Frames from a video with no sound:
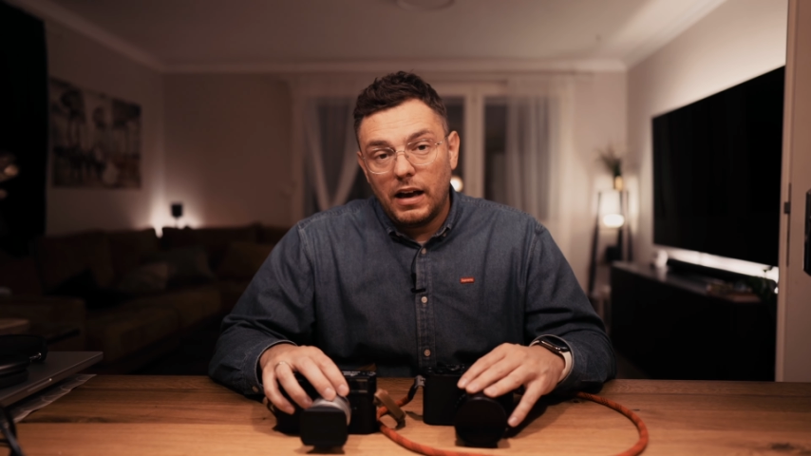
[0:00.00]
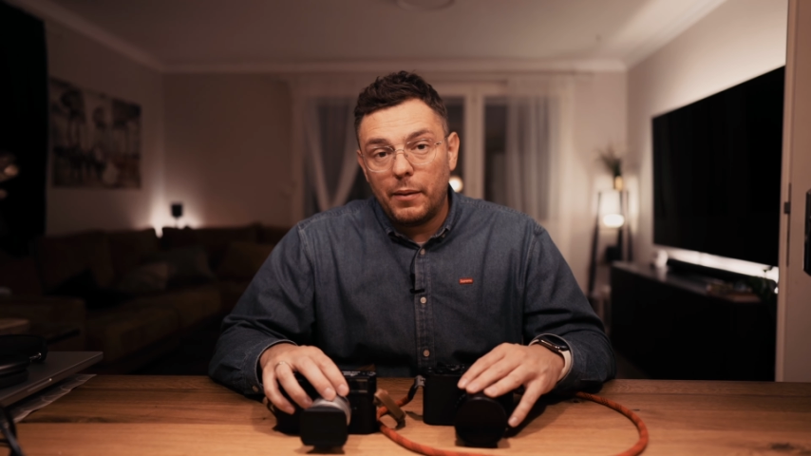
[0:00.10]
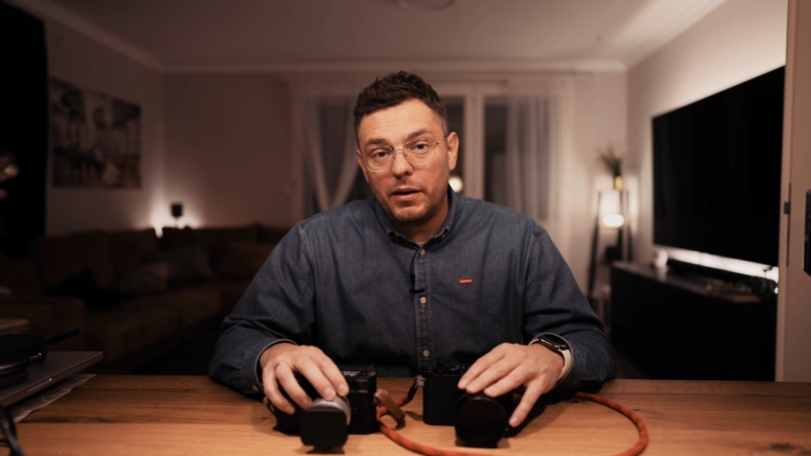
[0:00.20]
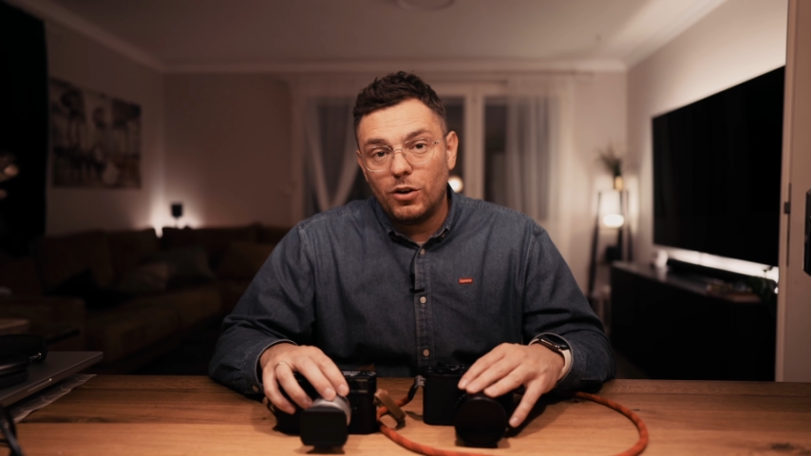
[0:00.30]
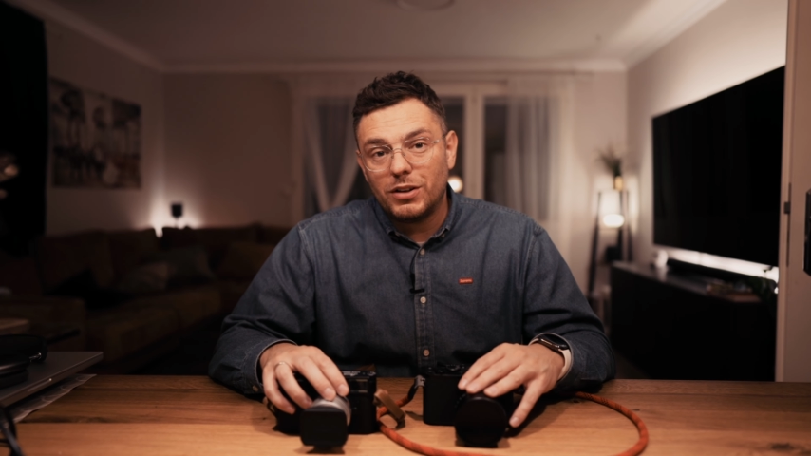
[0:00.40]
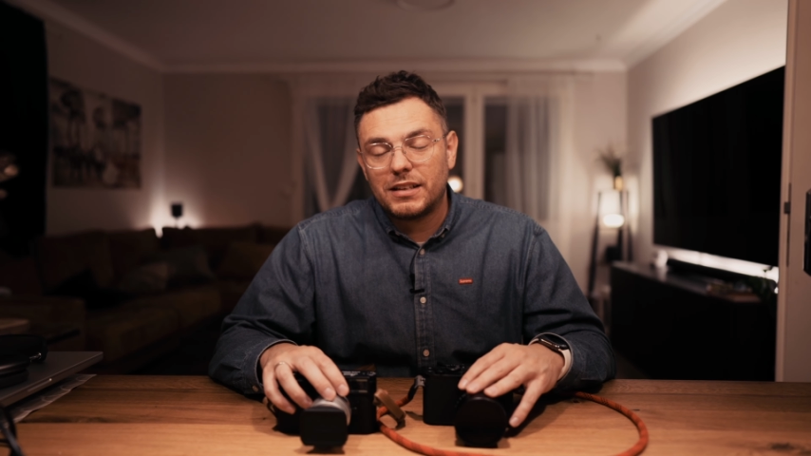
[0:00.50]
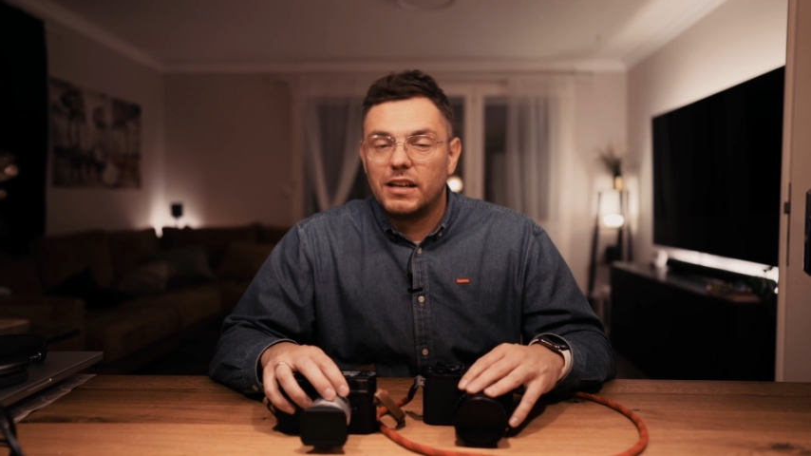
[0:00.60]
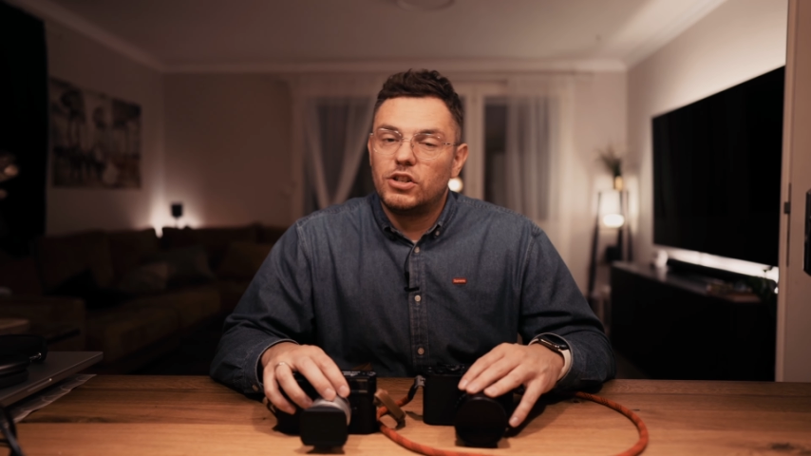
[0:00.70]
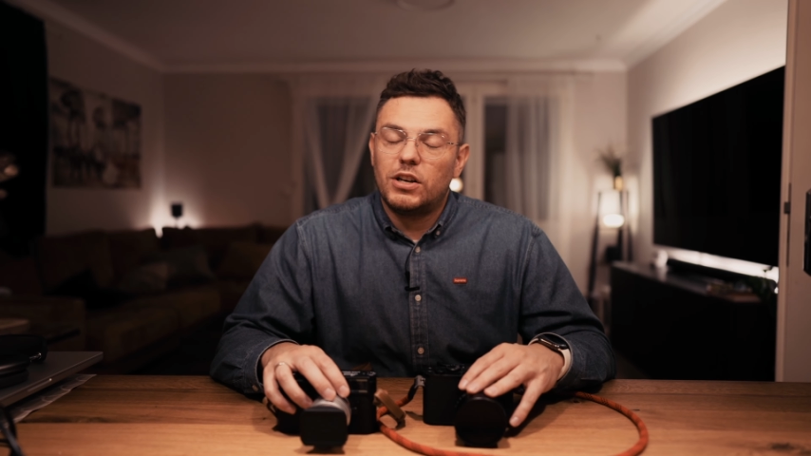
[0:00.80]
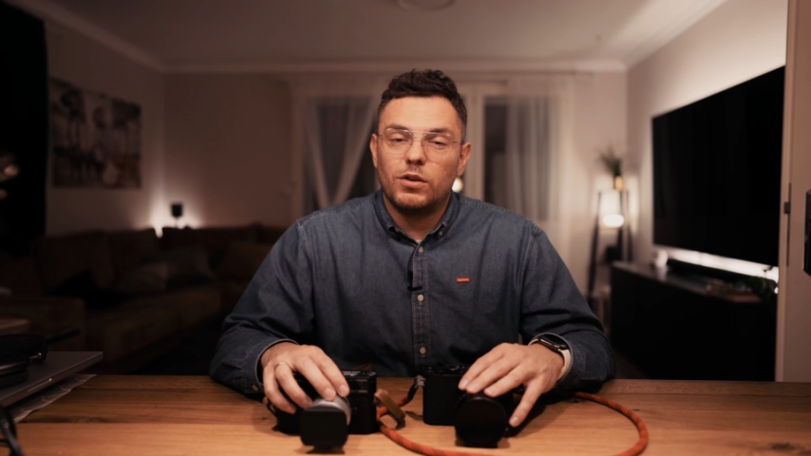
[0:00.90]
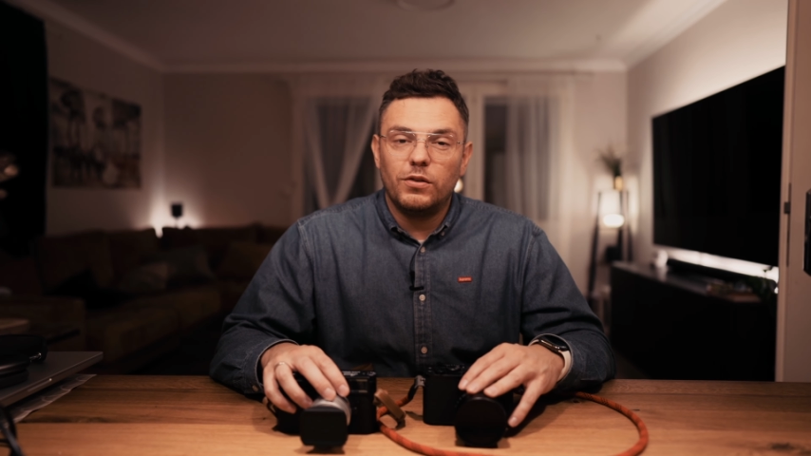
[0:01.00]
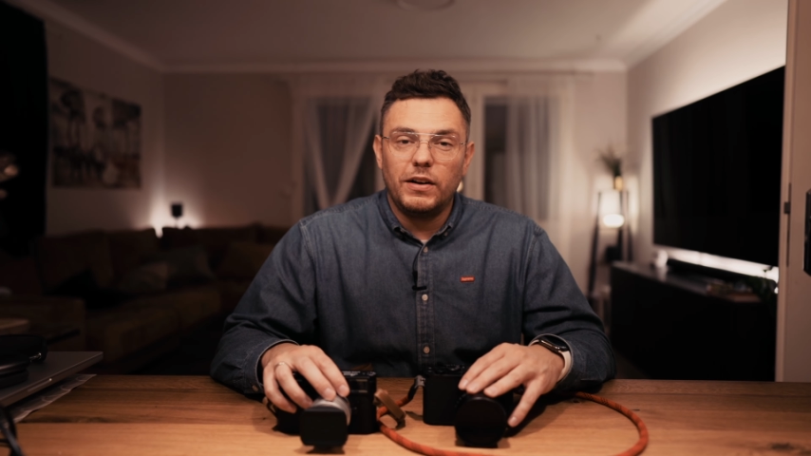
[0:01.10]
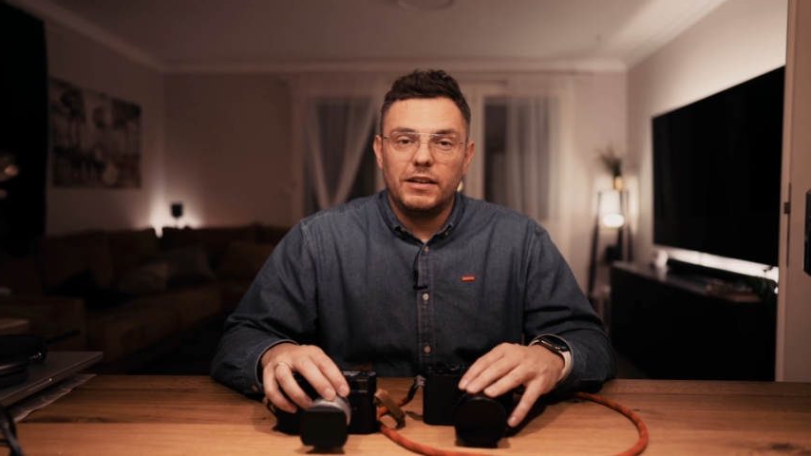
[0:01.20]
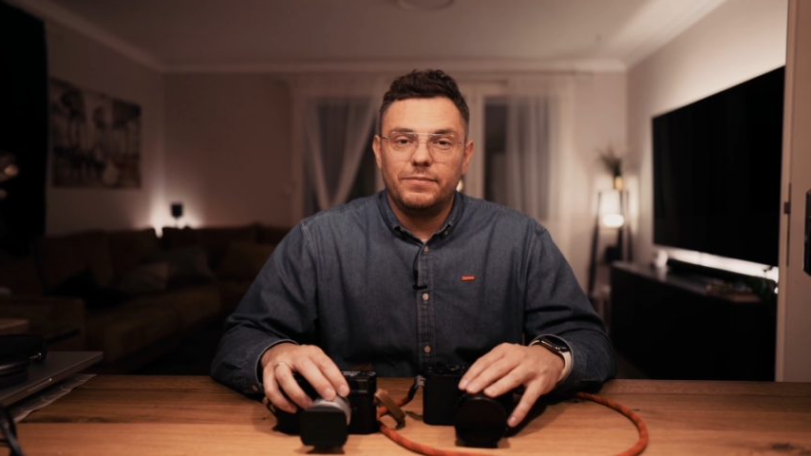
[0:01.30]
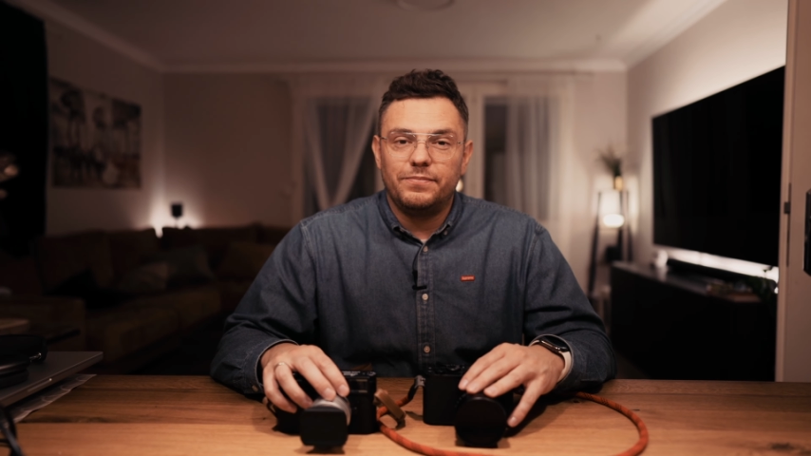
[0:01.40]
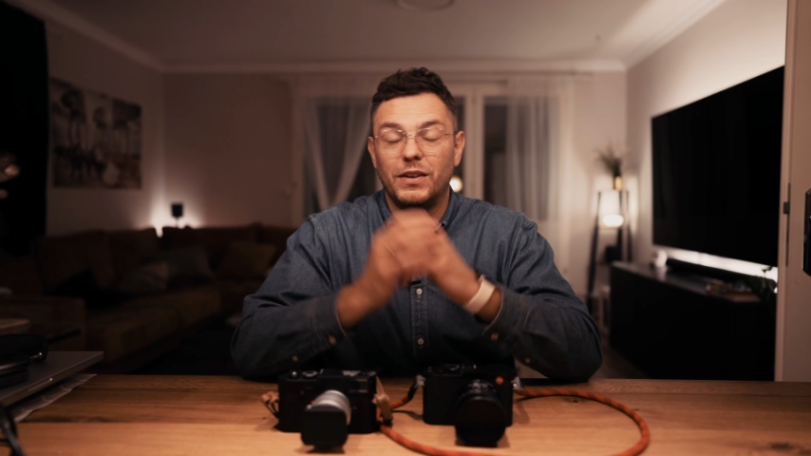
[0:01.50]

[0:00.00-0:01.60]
Aber noch ist keine Entscheidung gefallen.